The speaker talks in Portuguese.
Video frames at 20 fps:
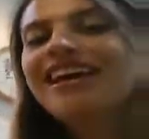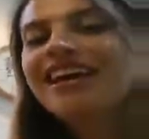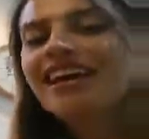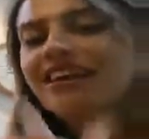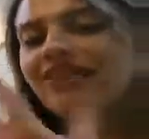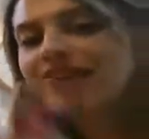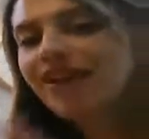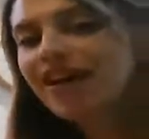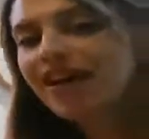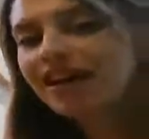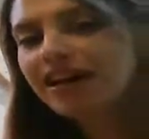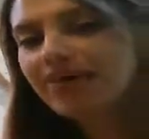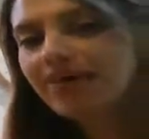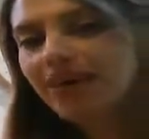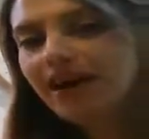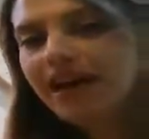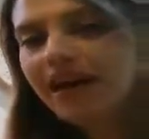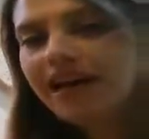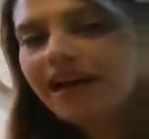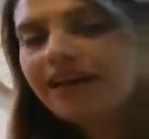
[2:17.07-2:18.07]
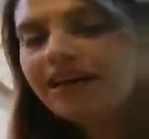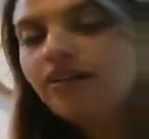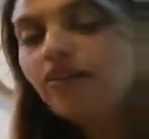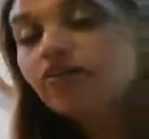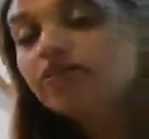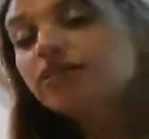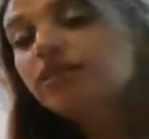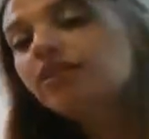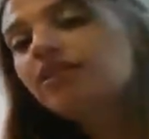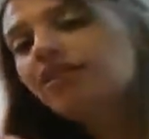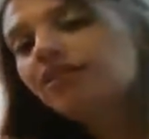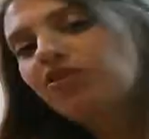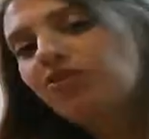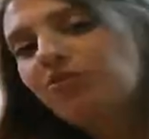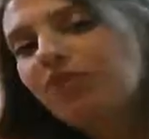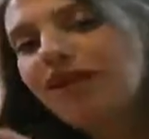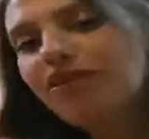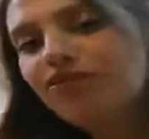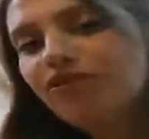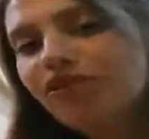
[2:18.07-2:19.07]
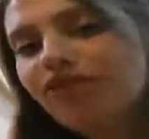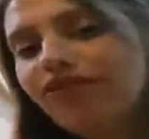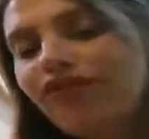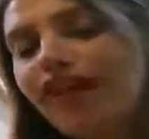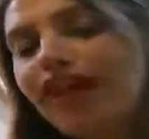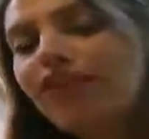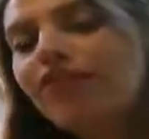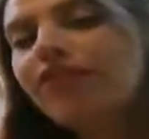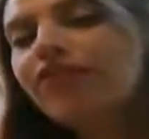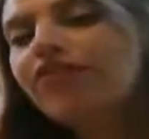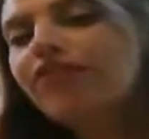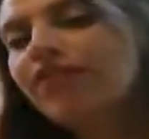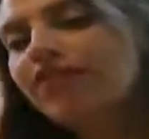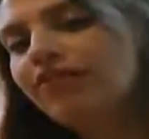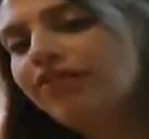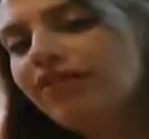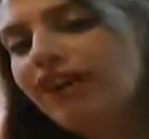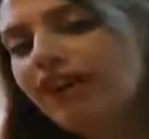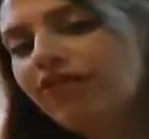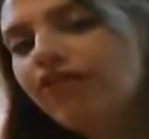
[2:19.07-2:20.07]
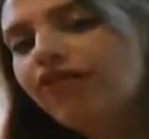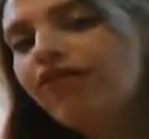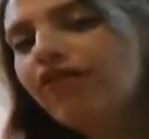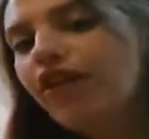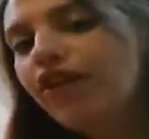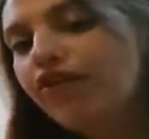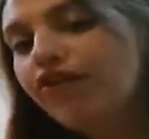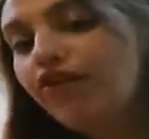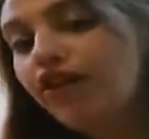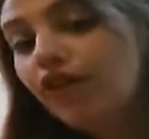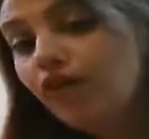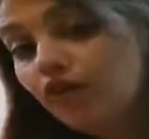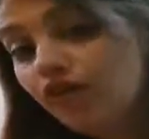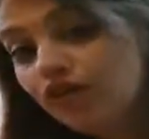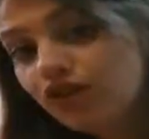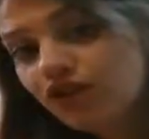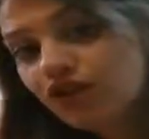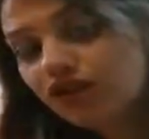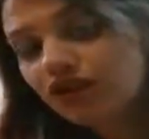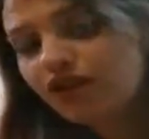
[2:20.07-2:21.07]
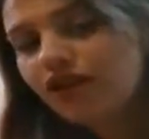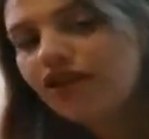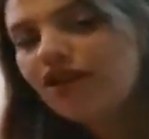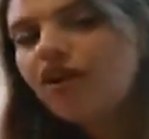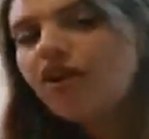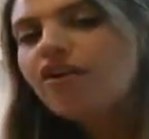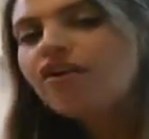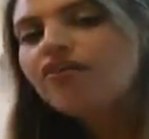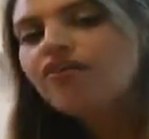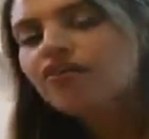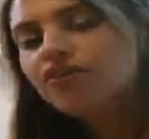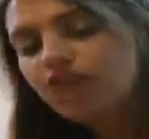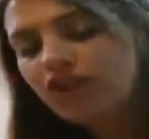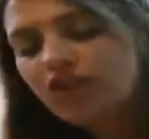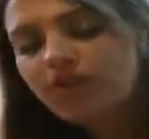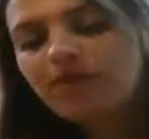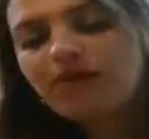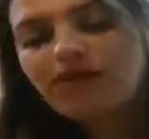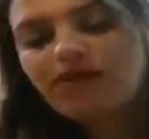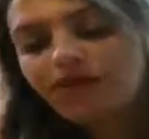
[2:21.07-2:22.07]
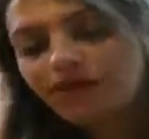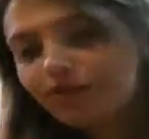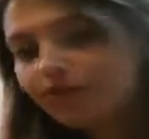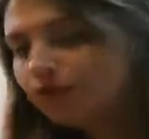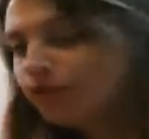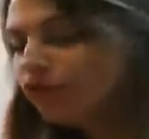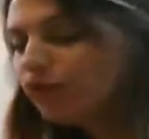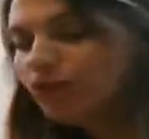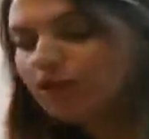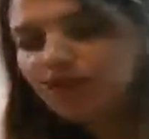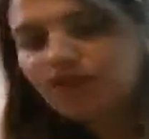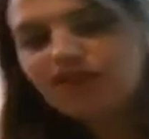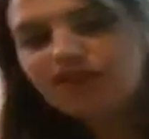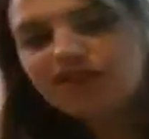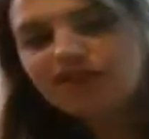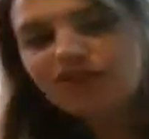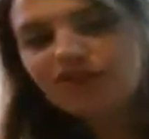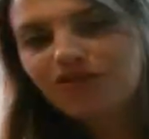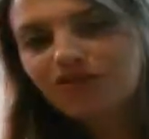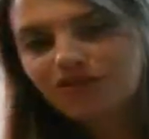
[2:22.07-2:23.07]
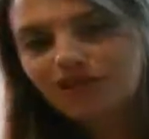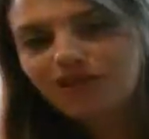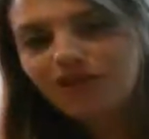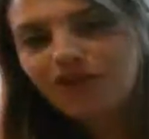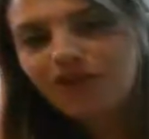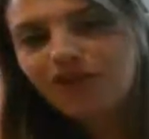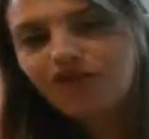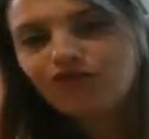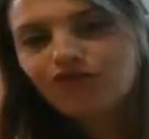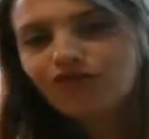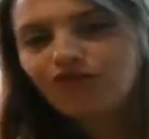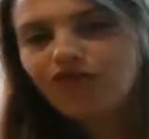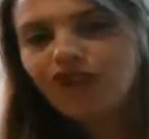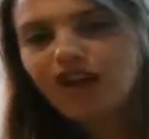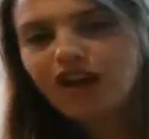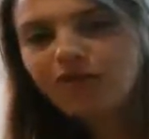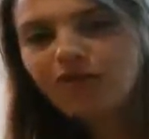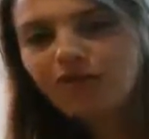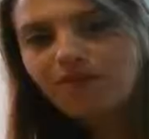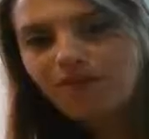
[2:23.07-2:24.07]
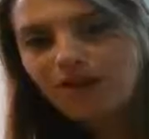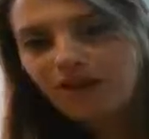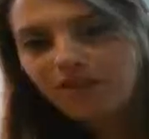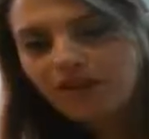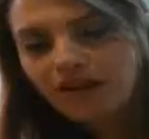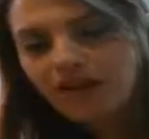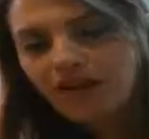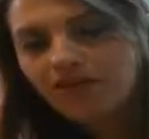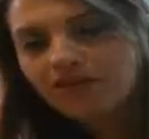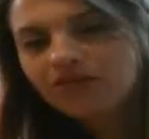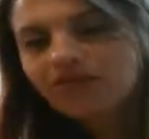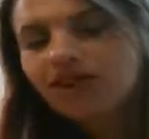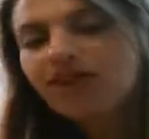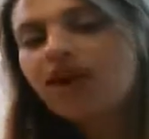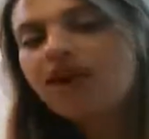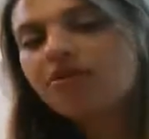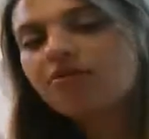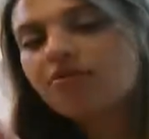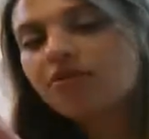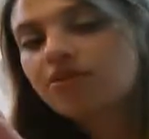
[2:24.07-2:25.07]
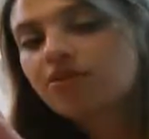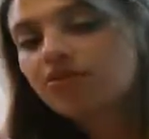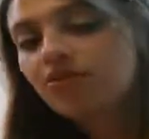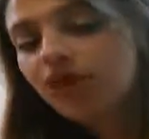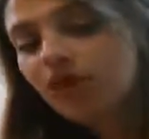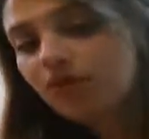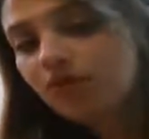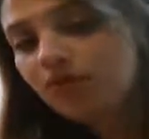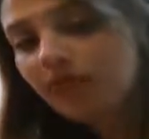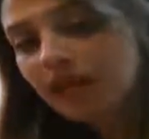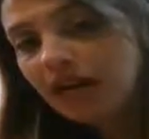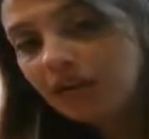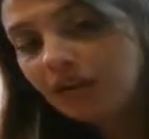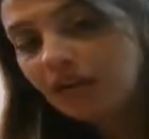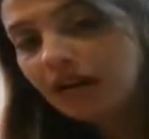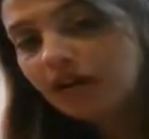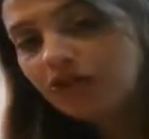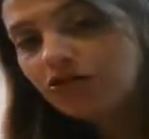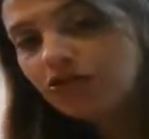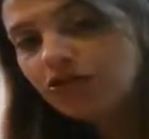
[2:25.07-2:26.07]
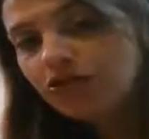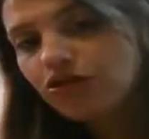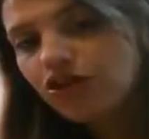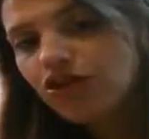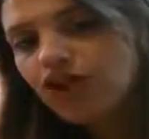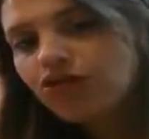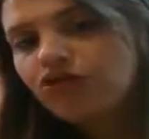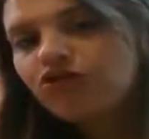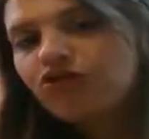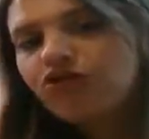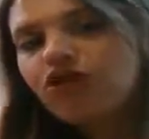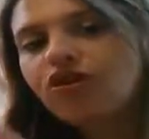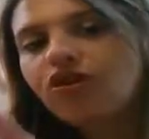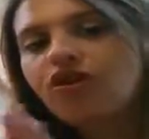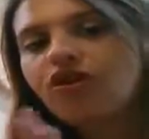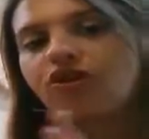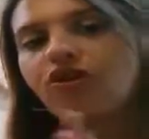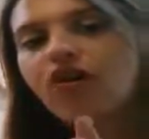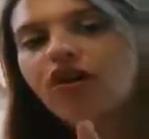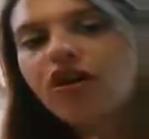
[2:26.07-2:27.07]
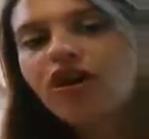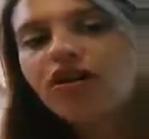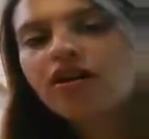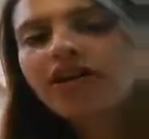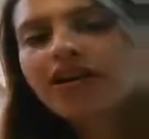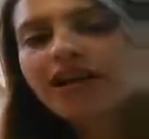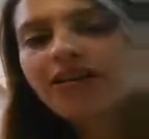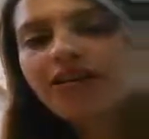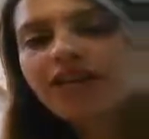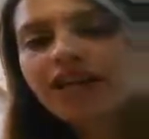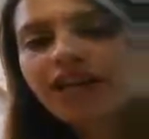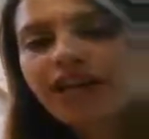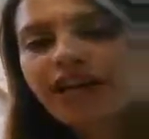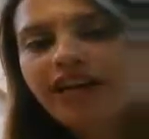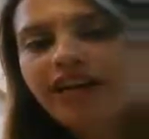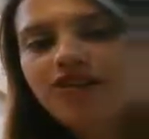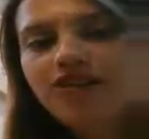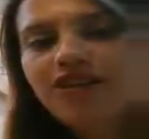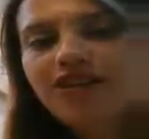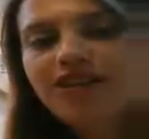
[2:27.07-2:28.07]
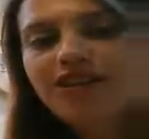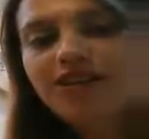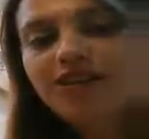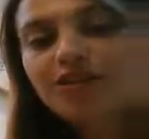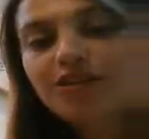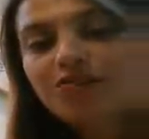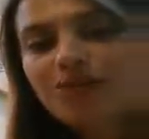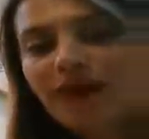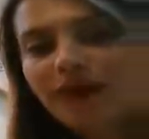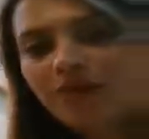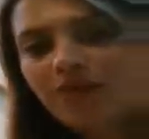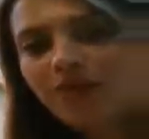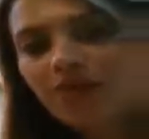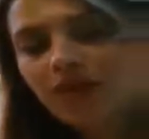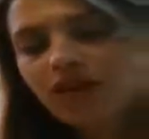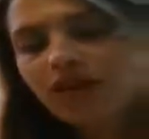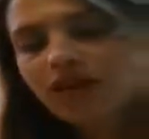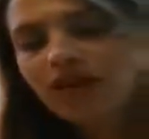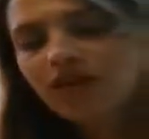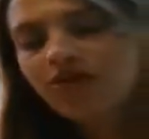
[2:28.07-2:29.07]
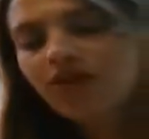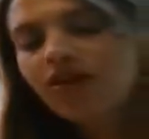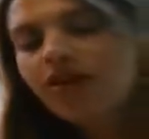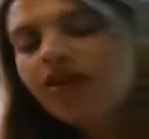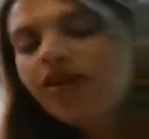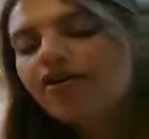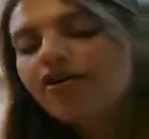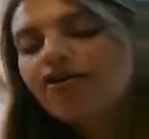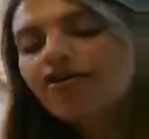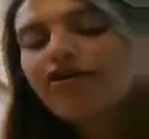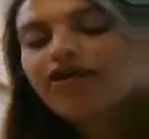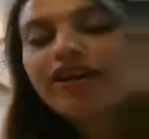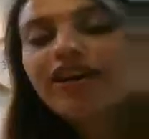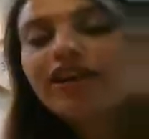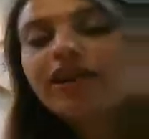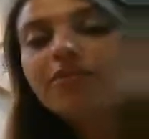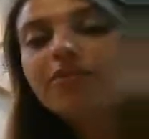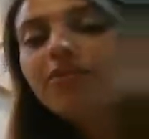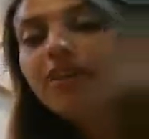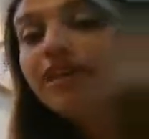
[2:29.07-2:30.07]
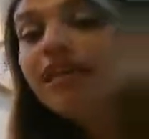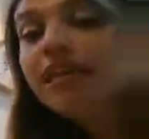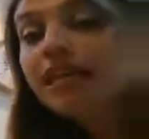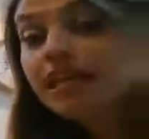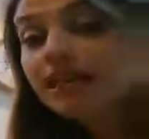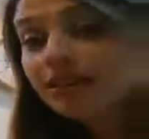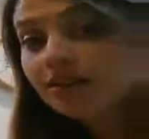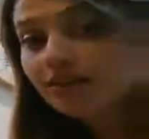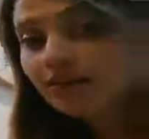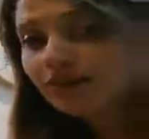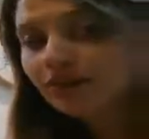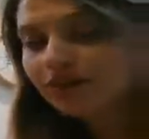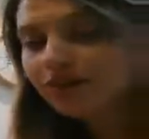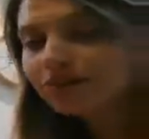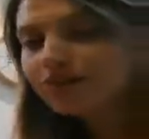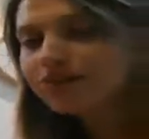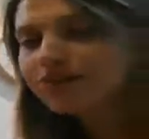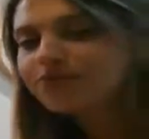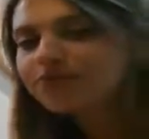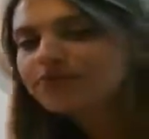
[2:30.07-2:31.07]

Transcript: ele vai acabar é, oxidando mais do que o ferro, então vai evitar que o ferro enferruje. Funciona para todas as coisas que enferrujam. Enrola o papel alumínio, mistura com bicarbonato de sódio, coloca na água quente e espera um pouquinho. Fica brilhando.